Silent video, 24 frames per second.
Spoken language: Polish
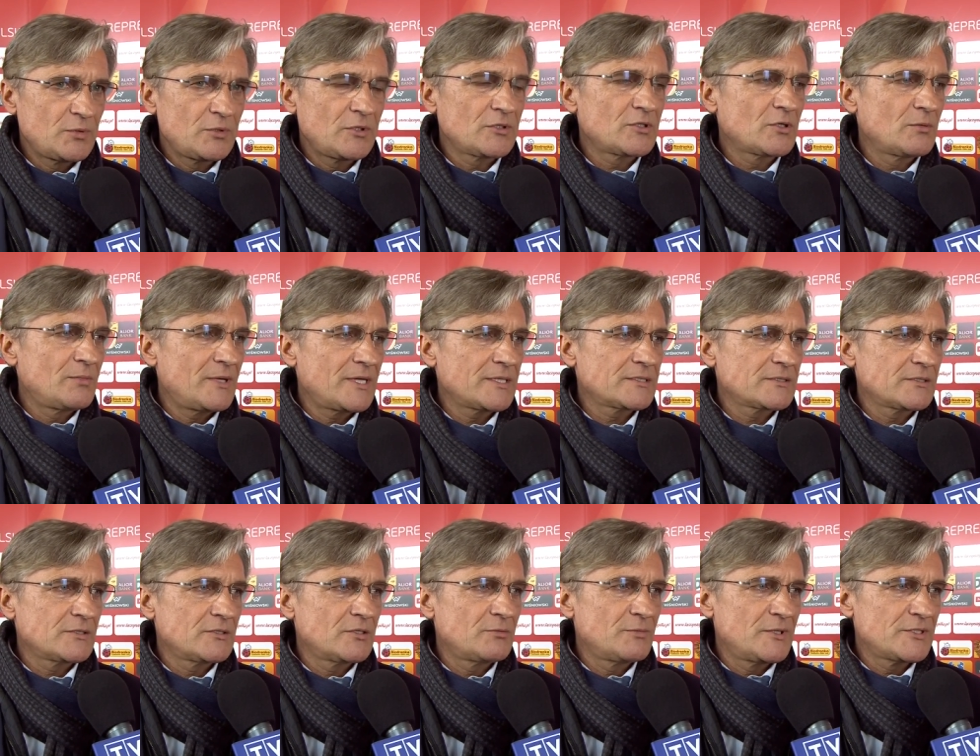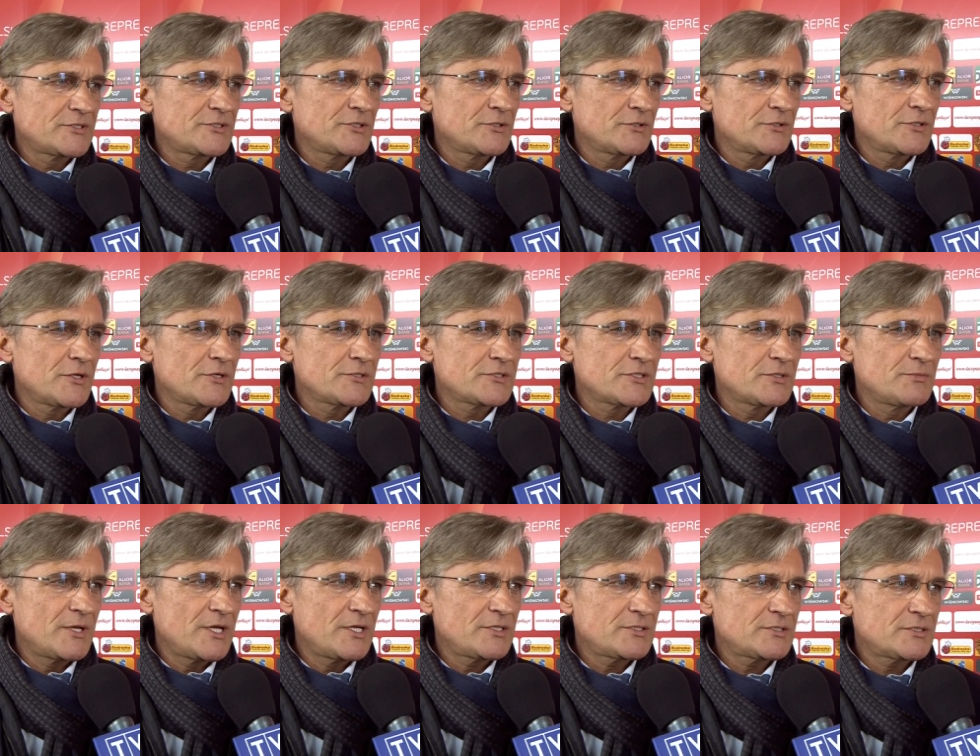Było to bardzo
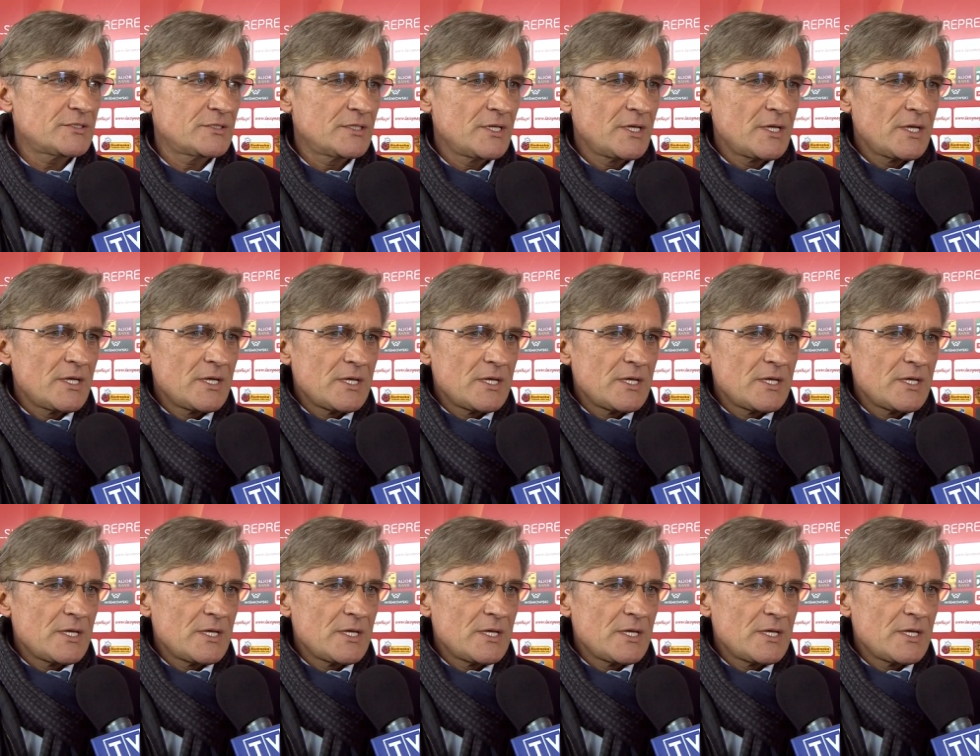emocjonujący mecz.